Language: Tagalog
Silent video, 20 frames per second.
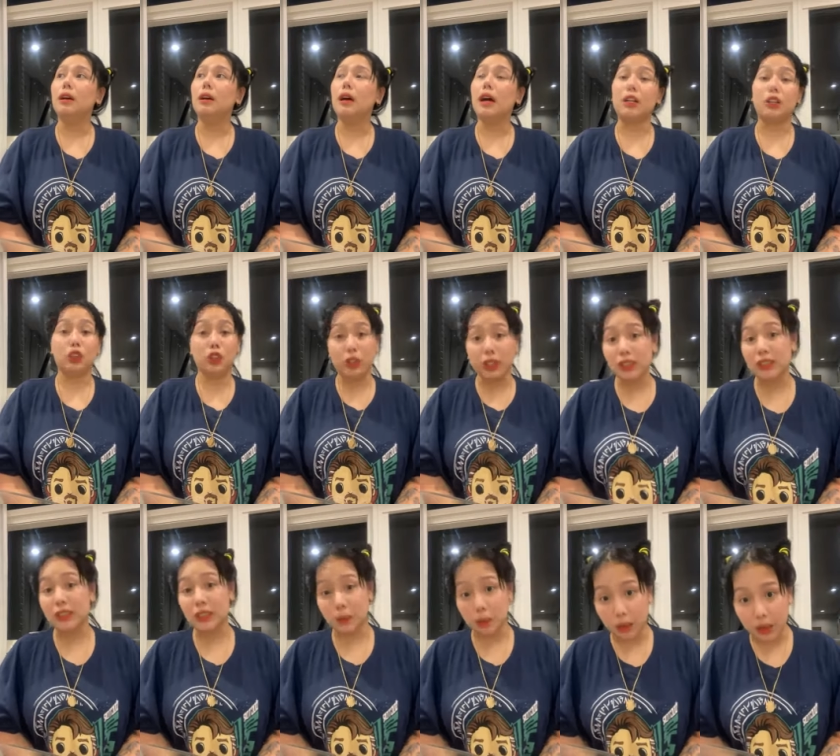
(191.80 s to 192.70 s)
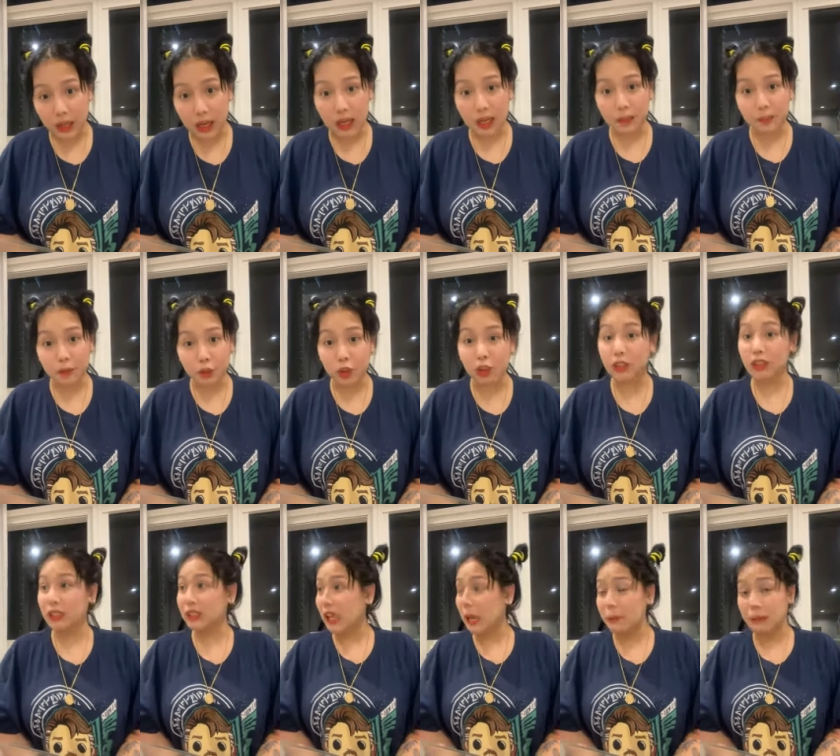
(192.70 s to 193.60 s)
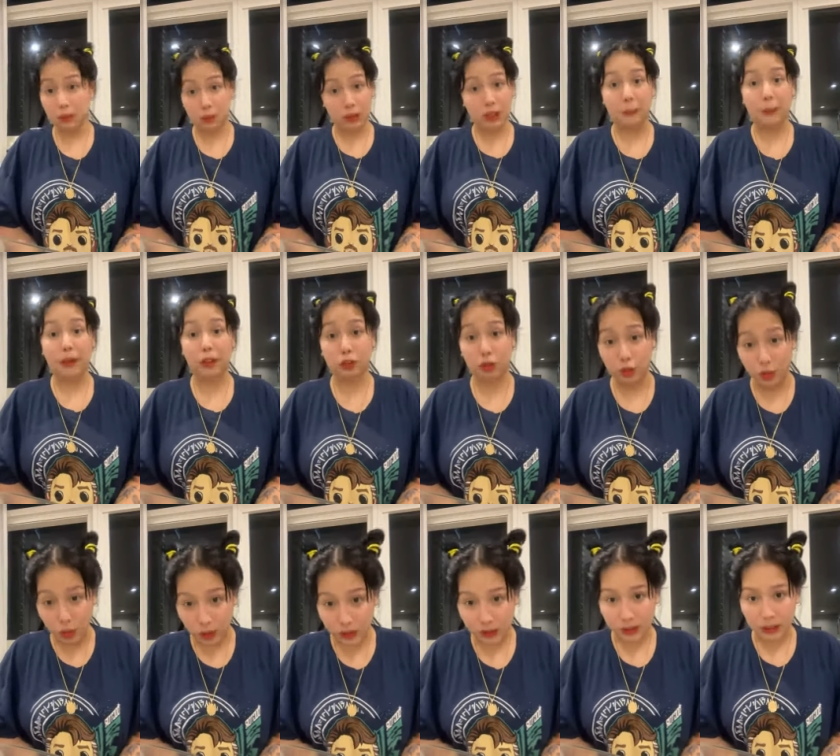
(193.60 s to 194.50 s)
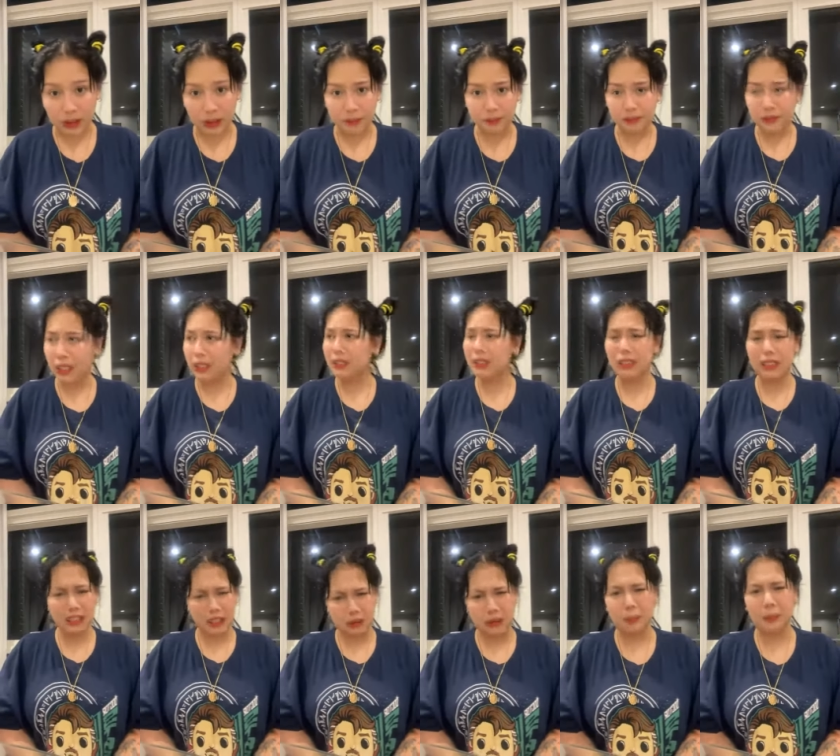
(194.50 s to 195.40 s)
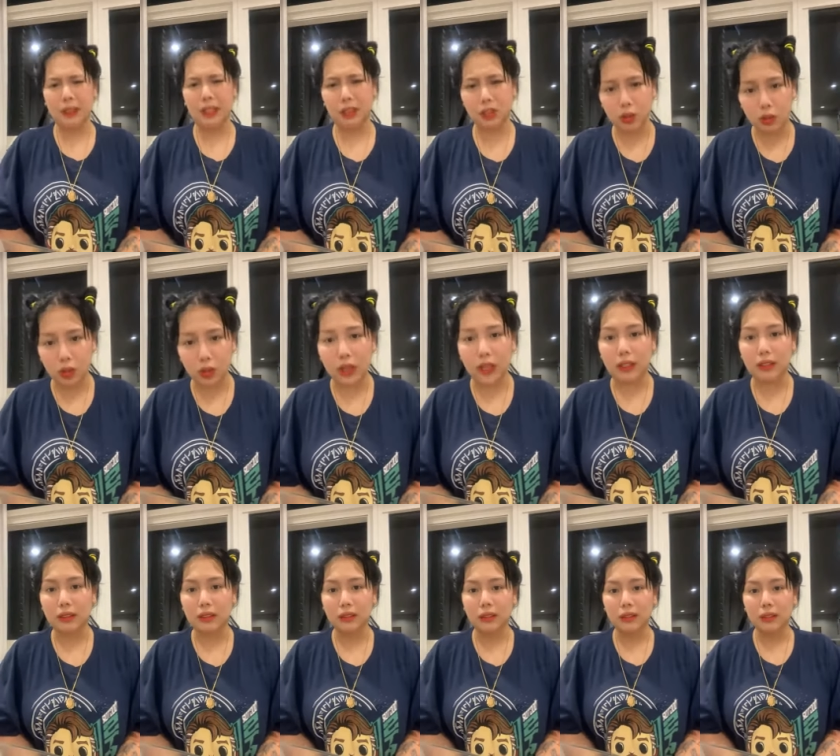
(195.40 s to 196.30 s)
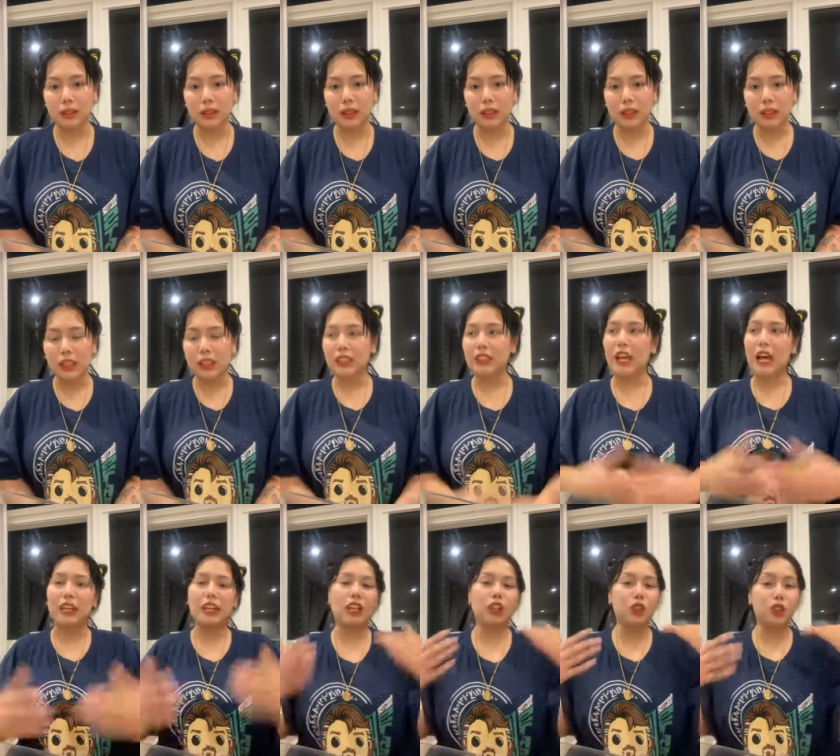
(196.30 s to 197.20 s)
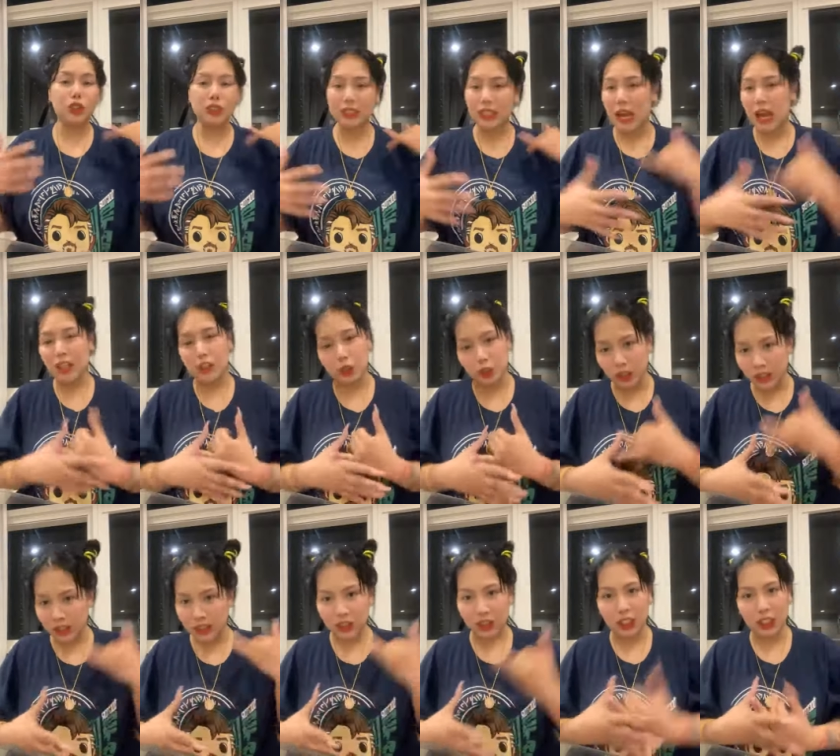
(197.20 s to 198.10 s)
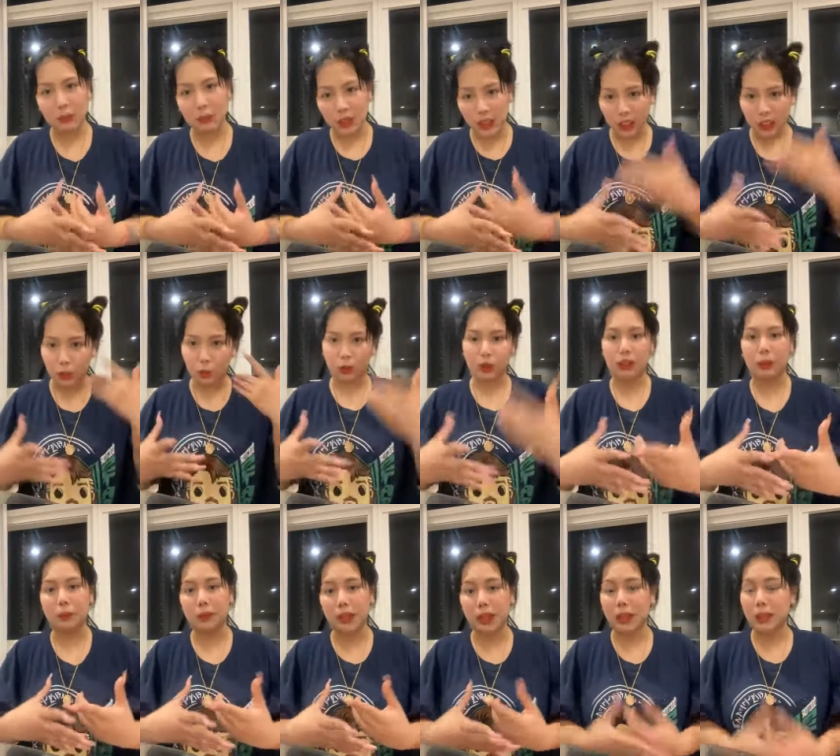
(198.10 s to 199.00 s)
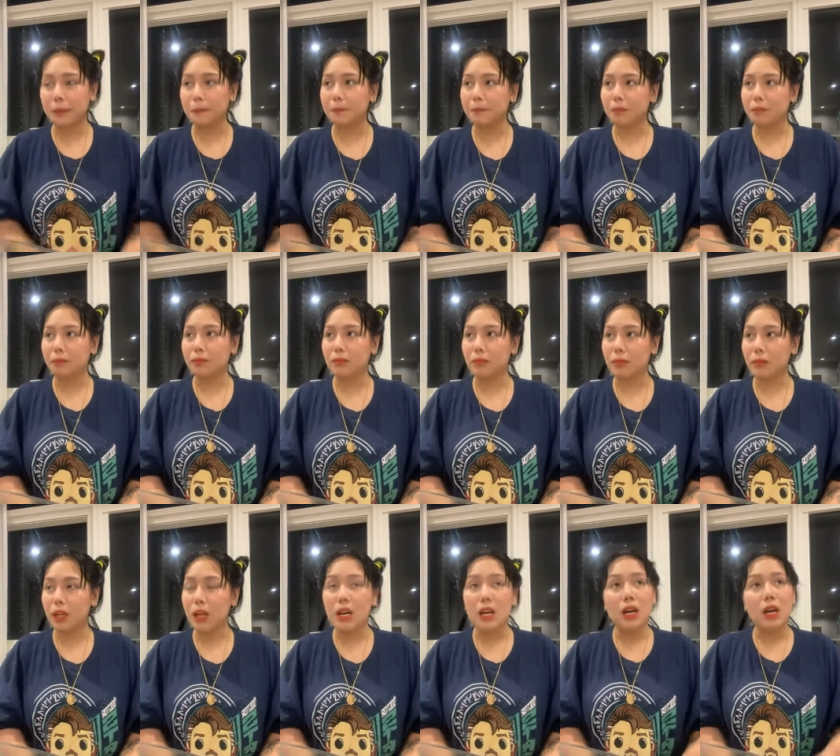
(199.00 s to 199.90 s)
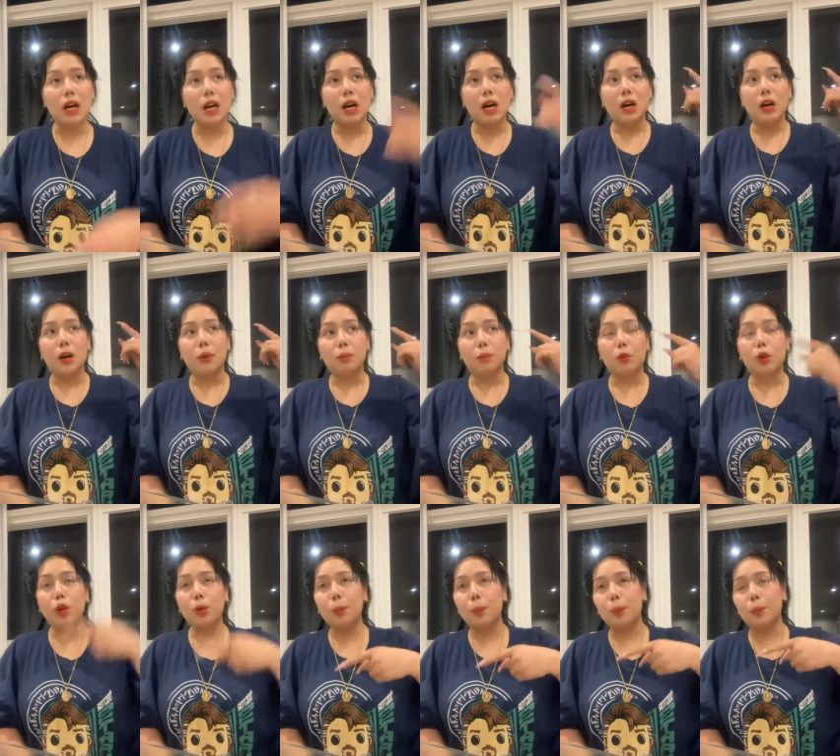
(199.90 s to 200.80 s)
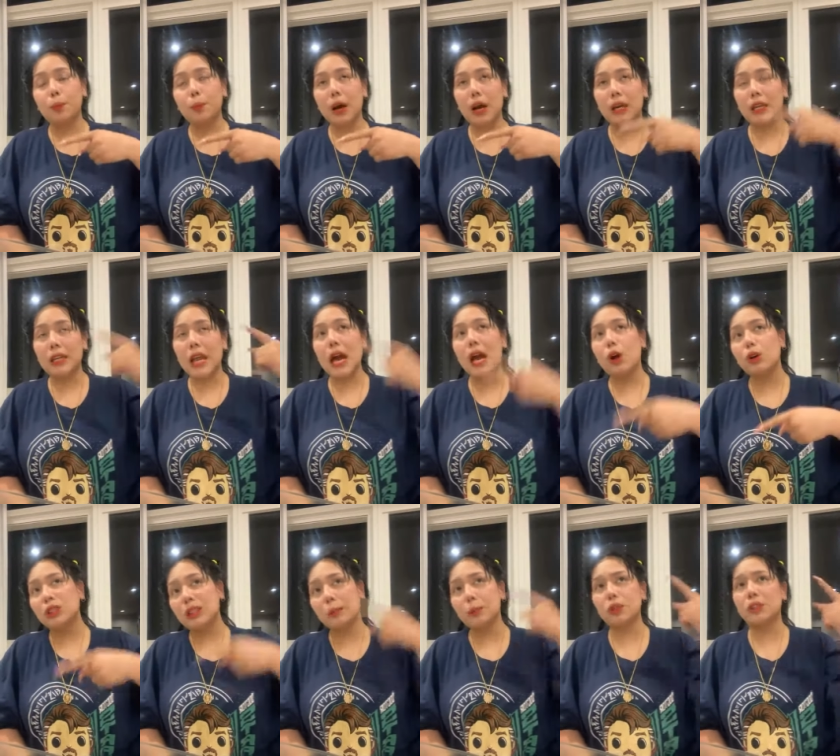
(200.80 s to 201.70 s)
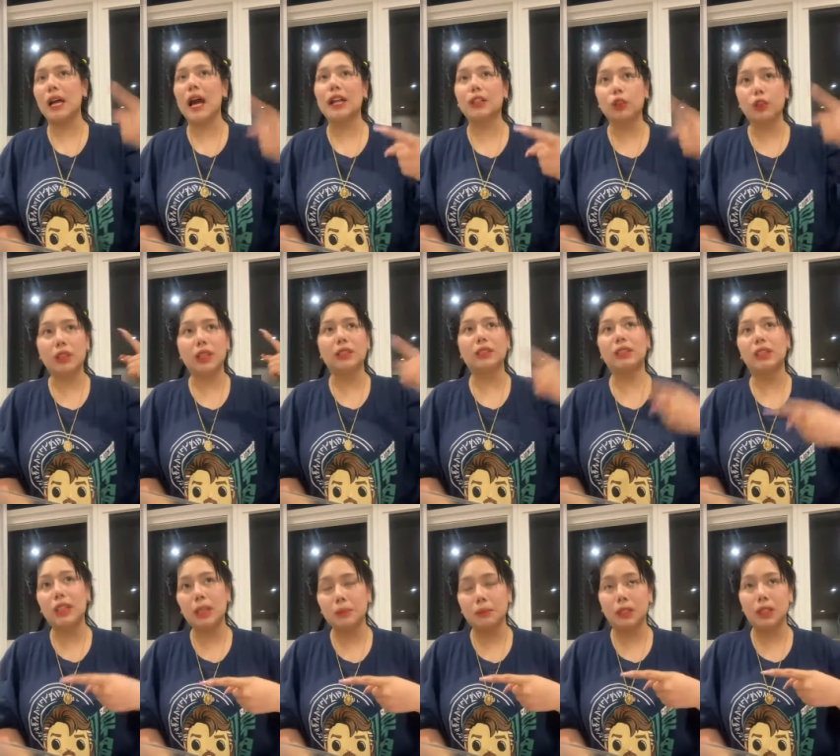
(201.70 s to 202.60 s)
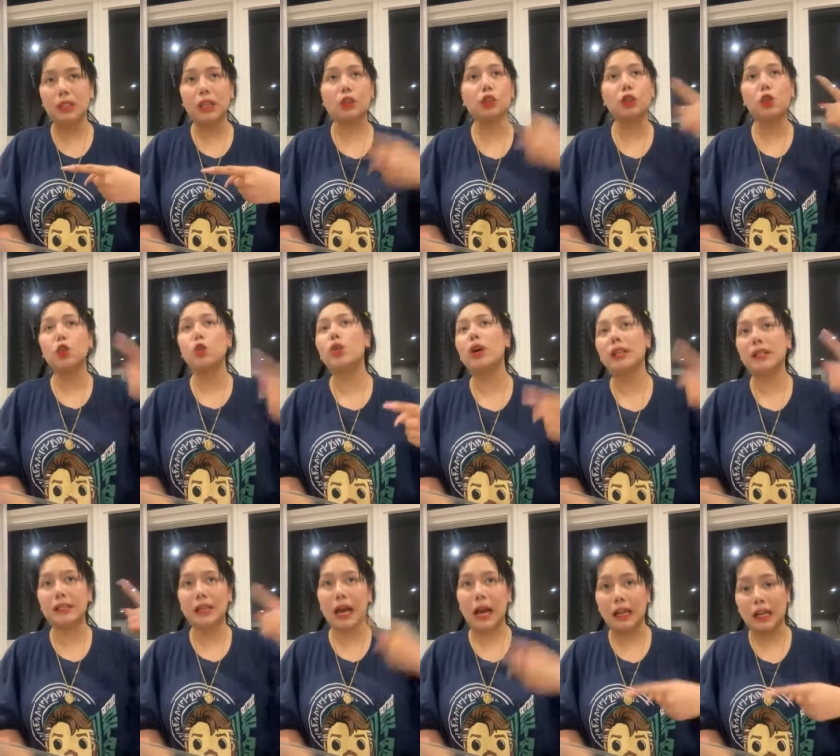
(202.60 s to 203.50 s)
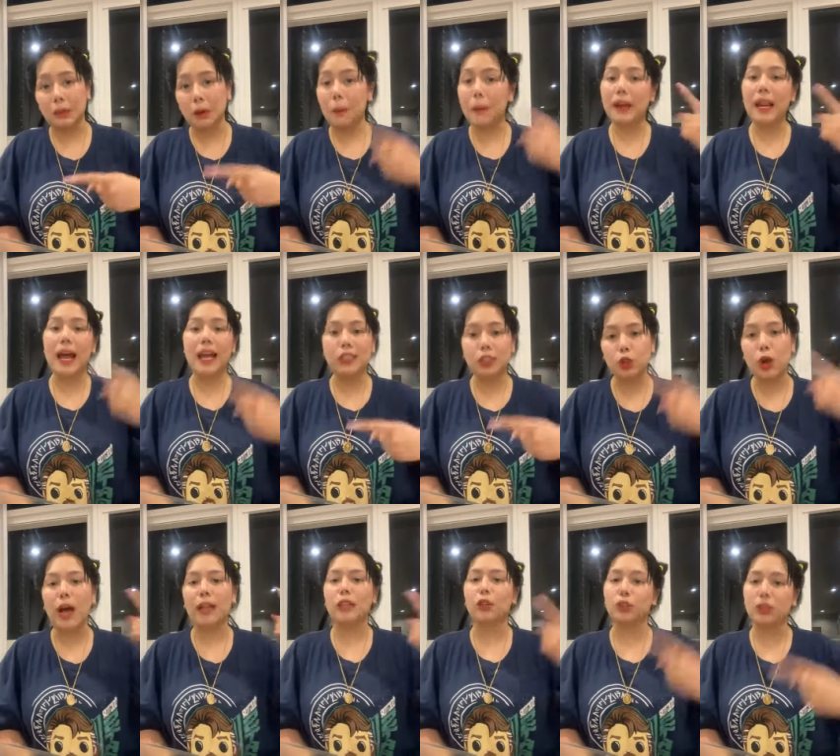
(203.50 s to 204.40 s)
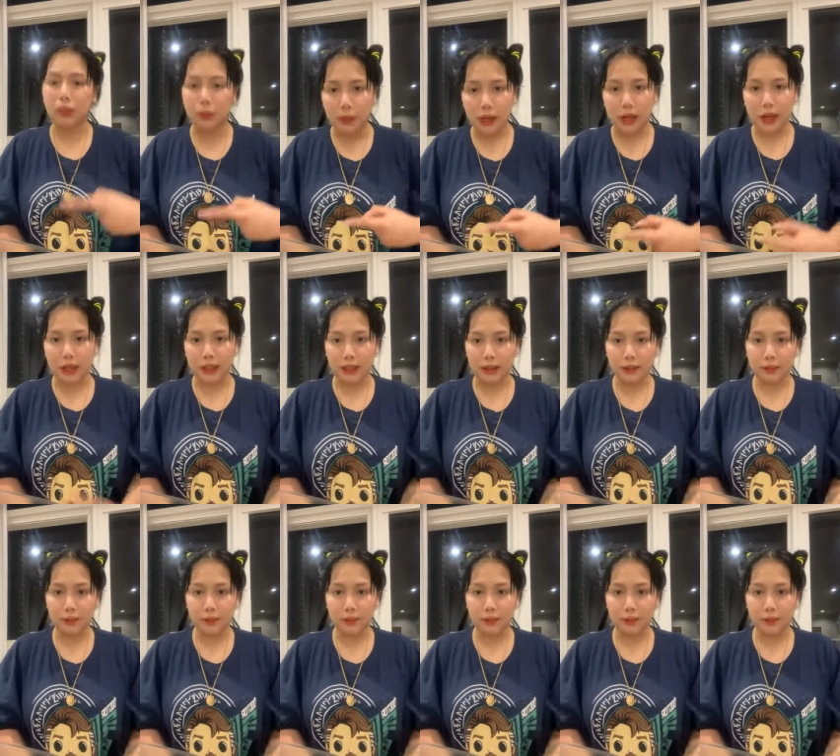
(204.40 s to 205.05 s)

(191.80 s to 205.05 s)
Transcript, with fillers: At doon nagsimula yung sinasabi mo na pagtulungan ka, na hindi ka naman pinagtulungan. Dahil lang doon si Anthony, si Jamie, kinausap ka. Poop, kinakausap mo si Anthony and Jamie na tulungan ka na mapalayas yung ate ko sa bahay.